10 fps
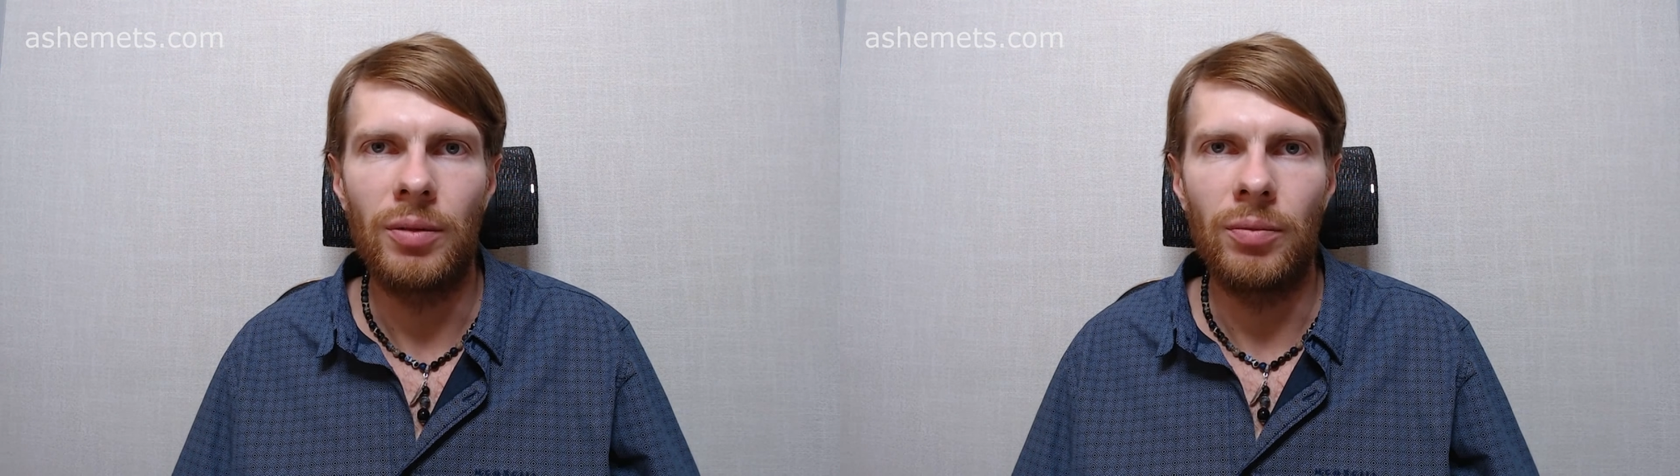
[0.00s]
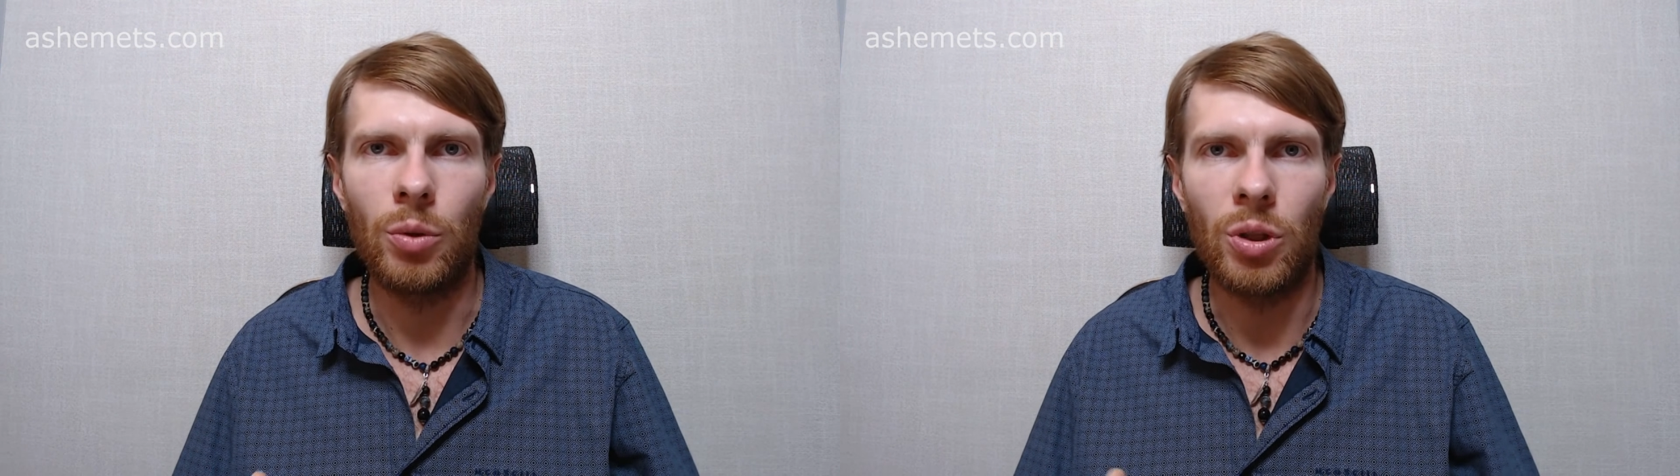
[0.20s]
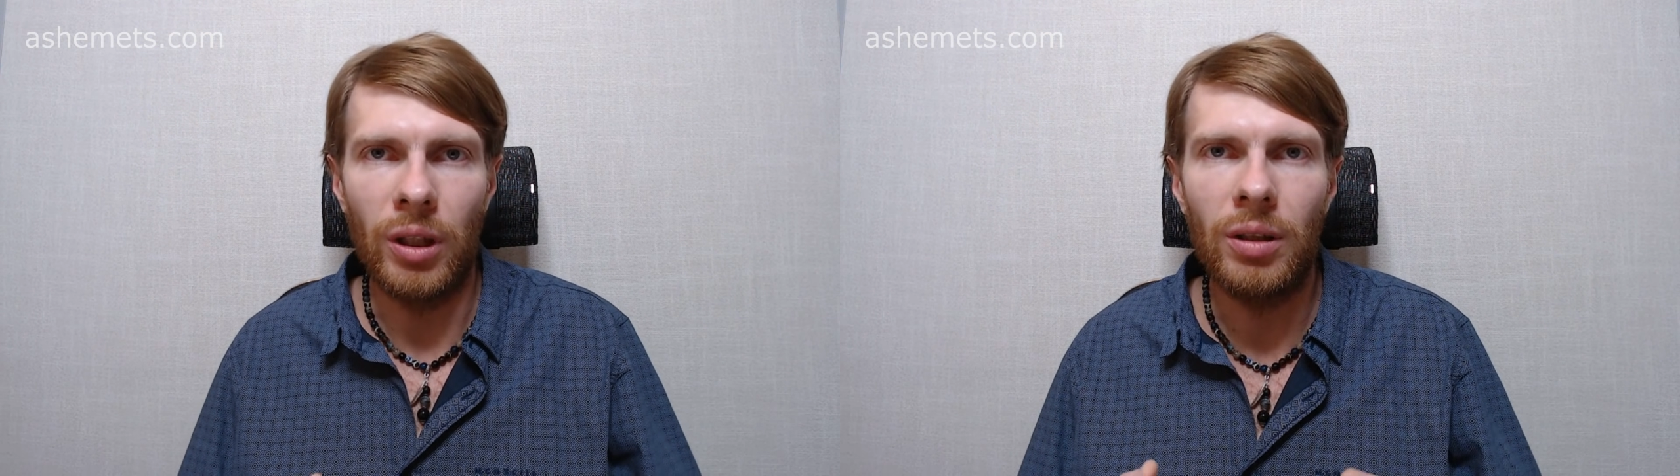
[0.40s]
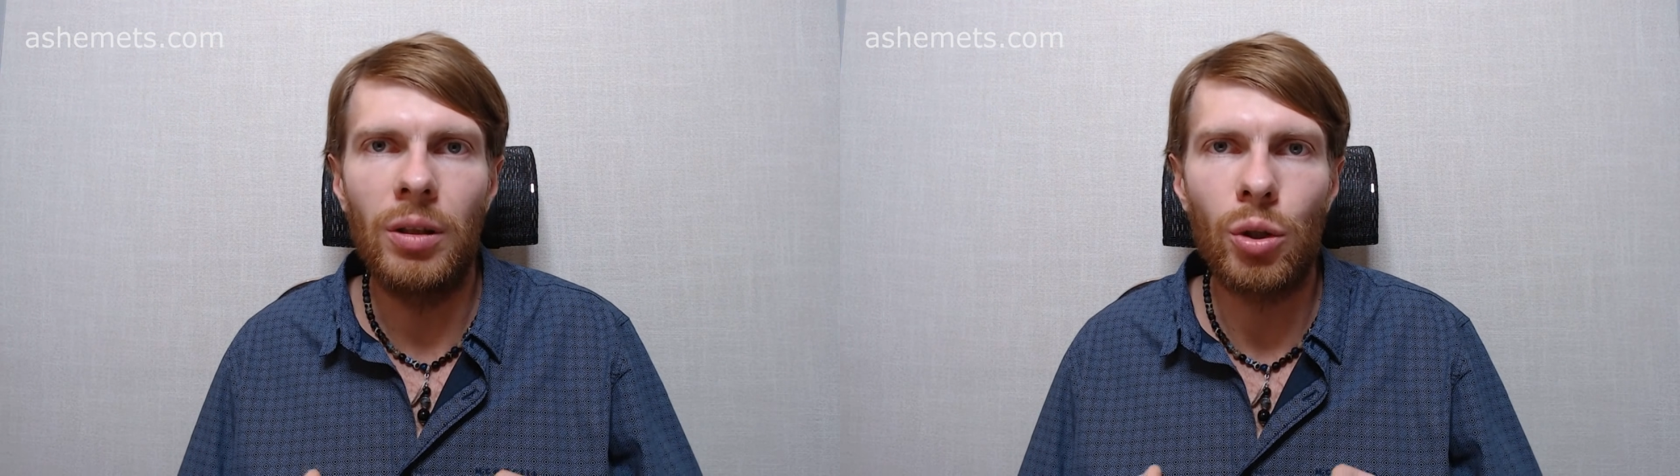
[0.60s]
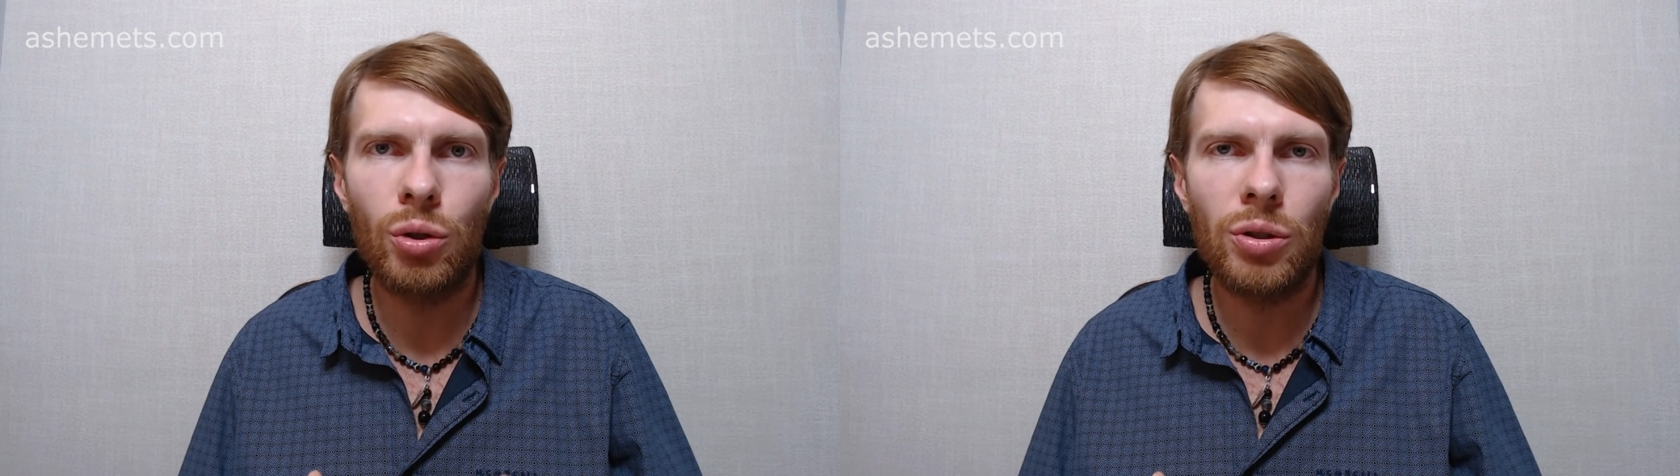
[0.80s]
то есть это
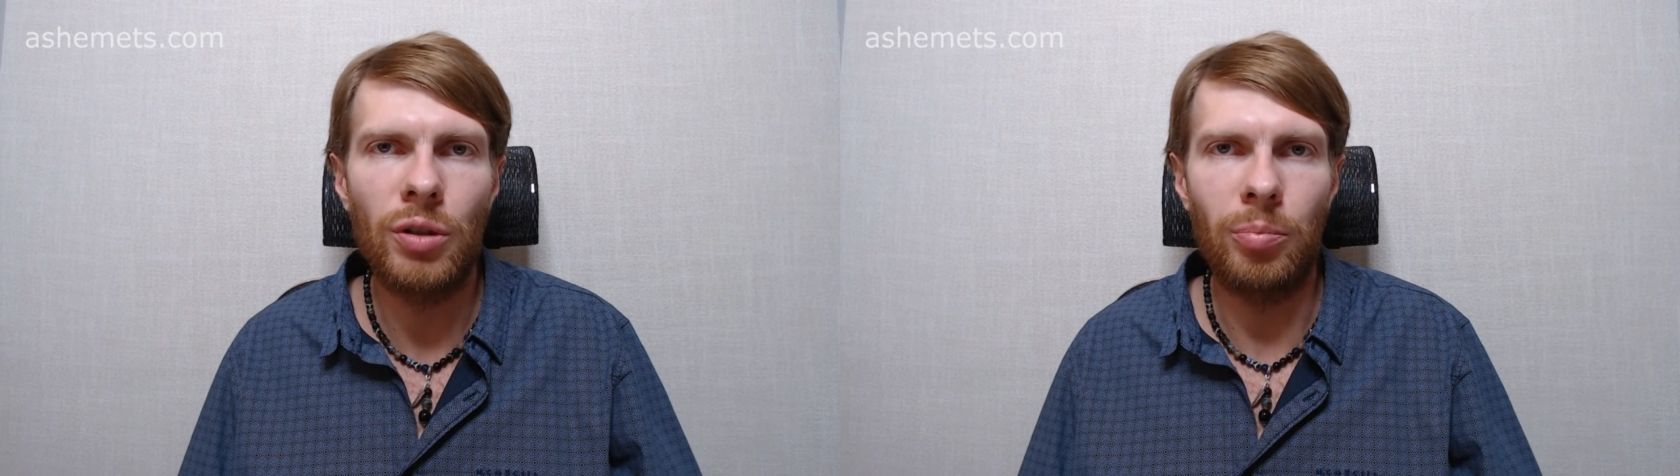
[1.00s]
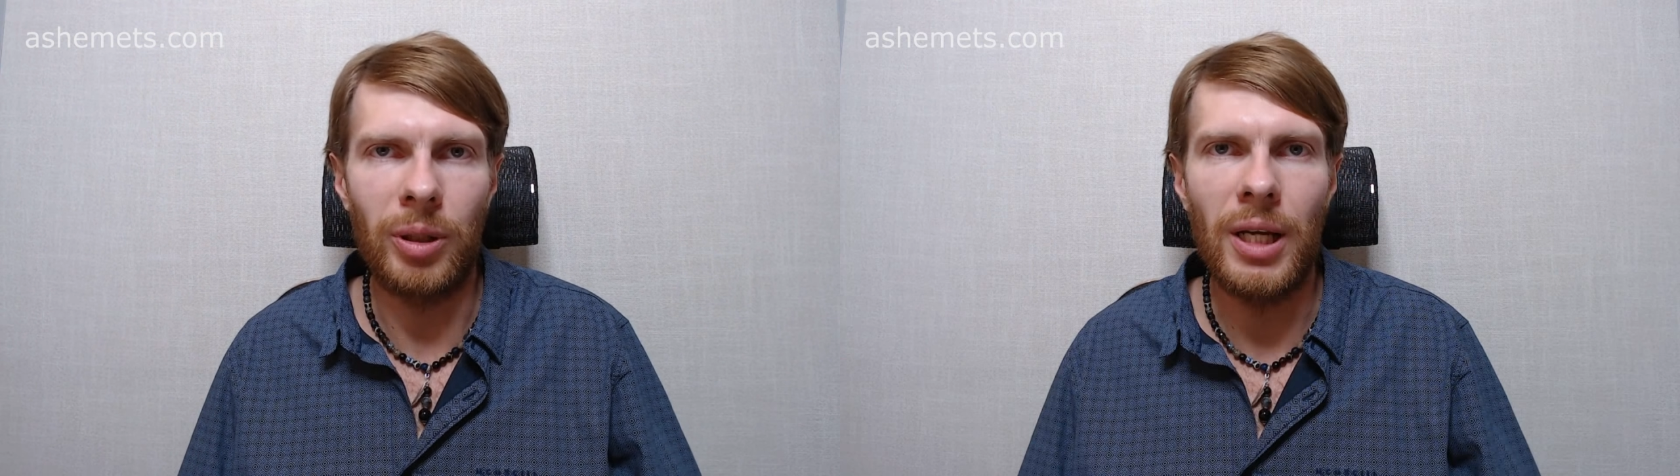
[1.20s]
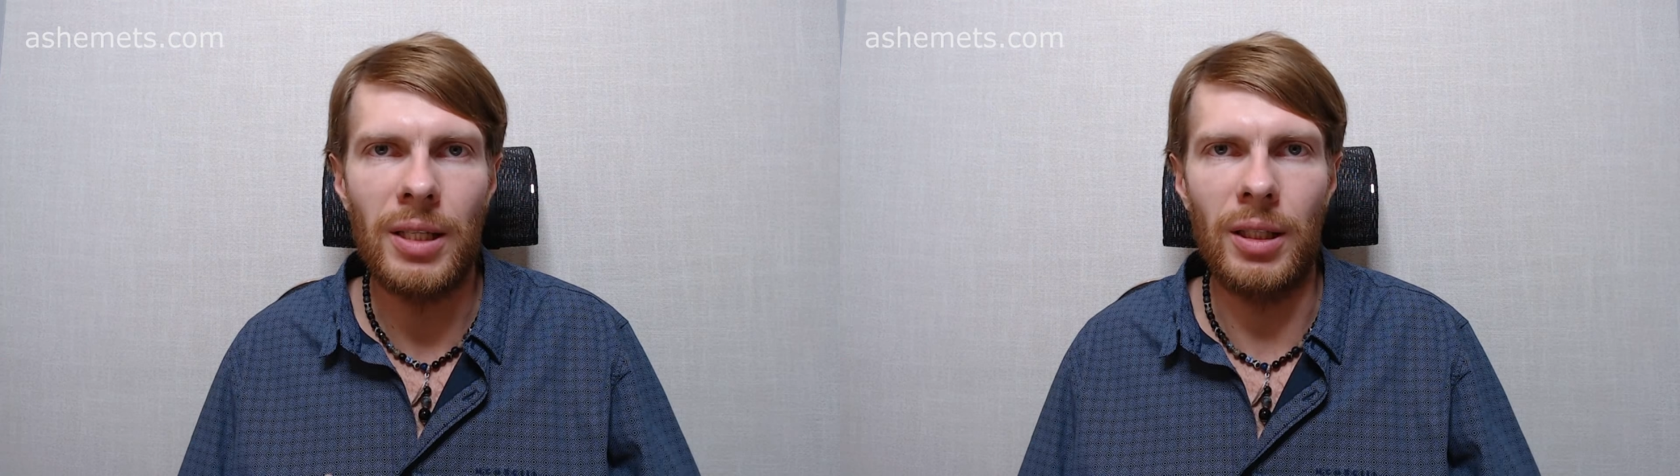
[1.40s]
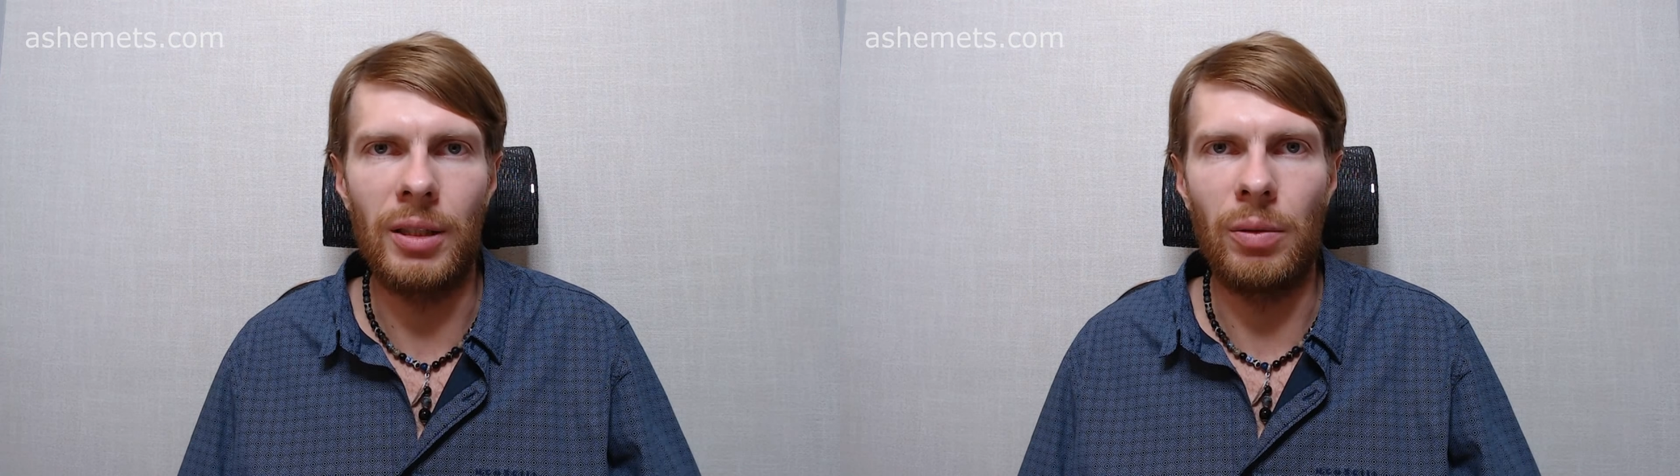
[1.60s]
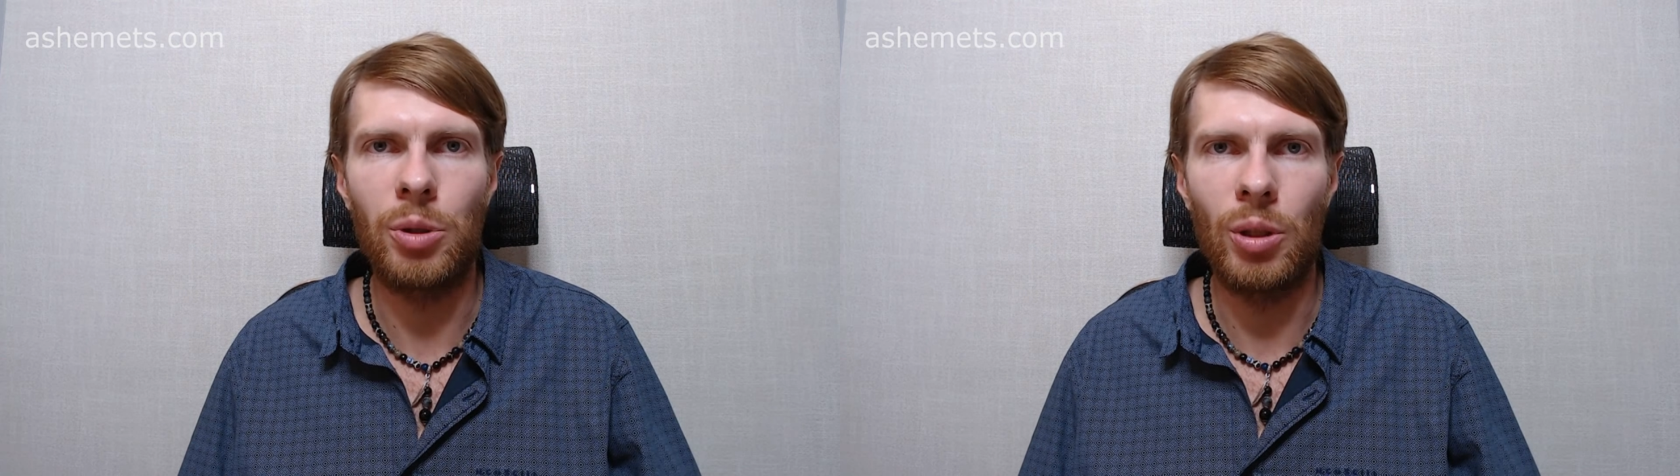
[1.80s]
должно совпадать, это
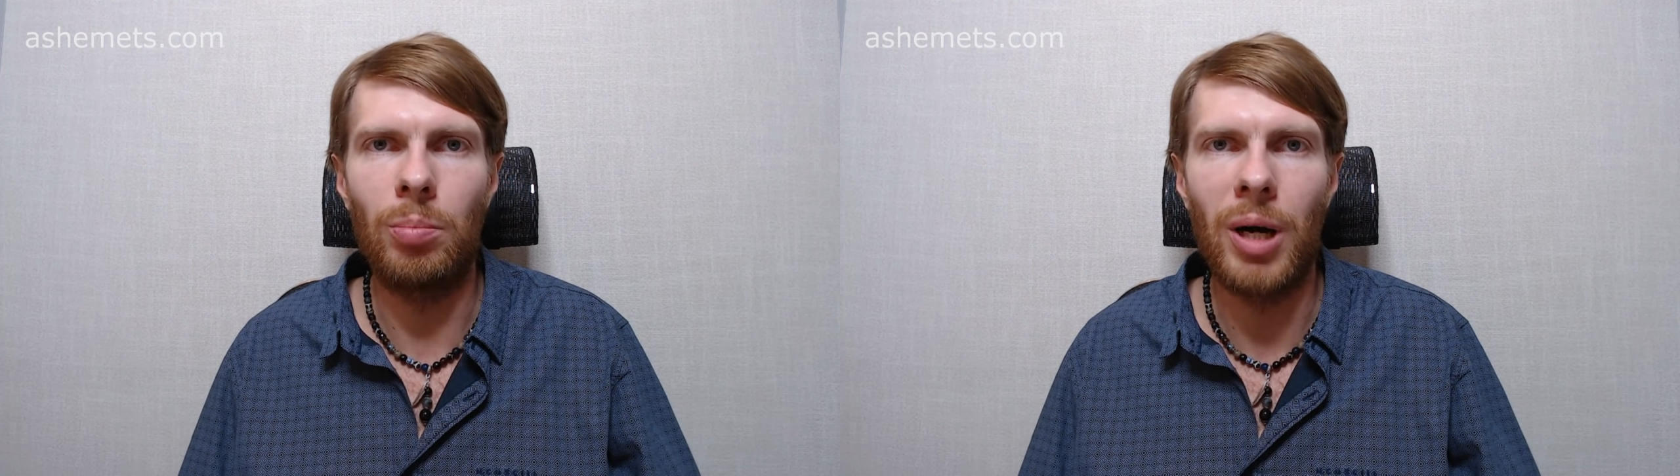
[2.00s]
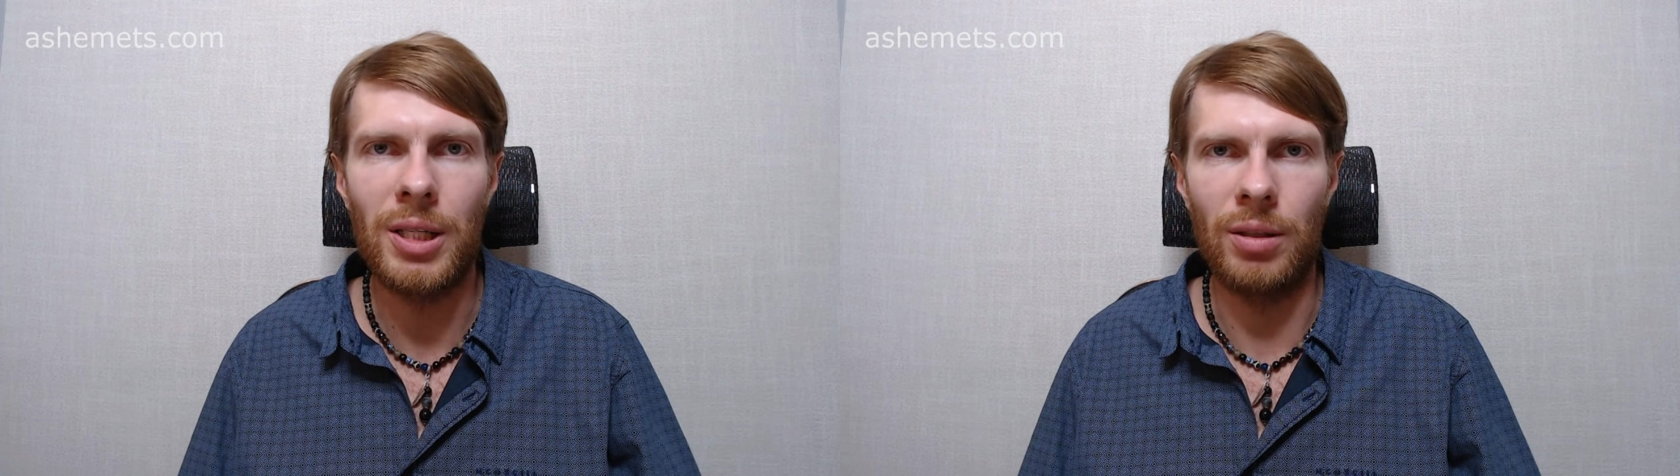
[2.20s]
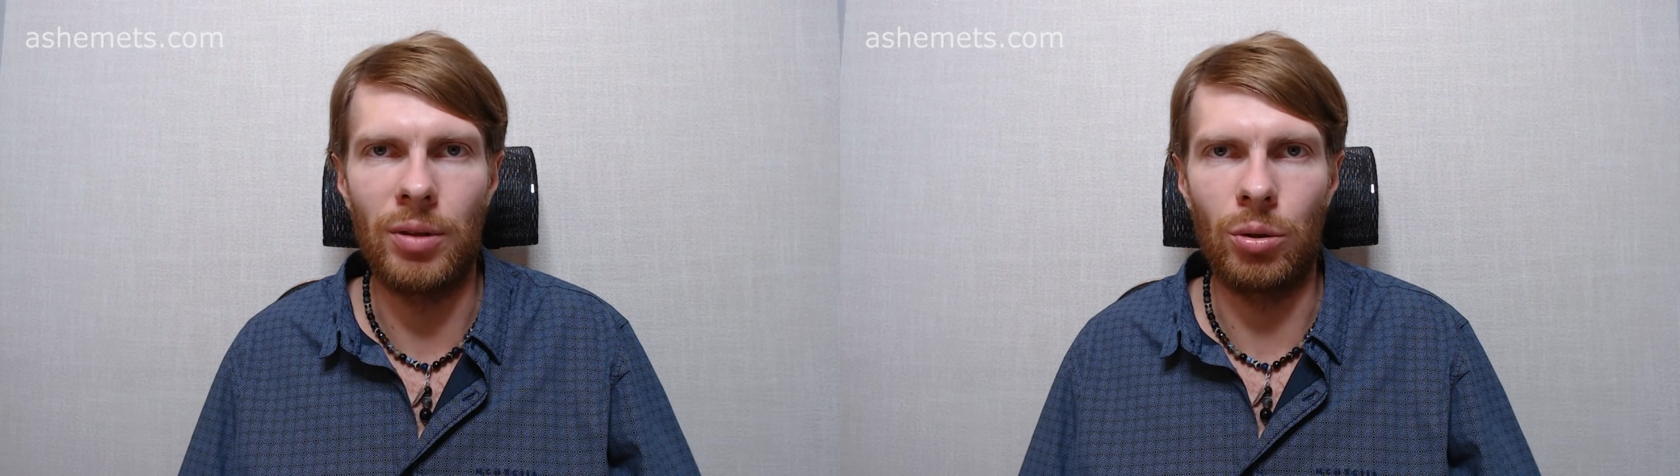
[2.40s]
вообще базовое.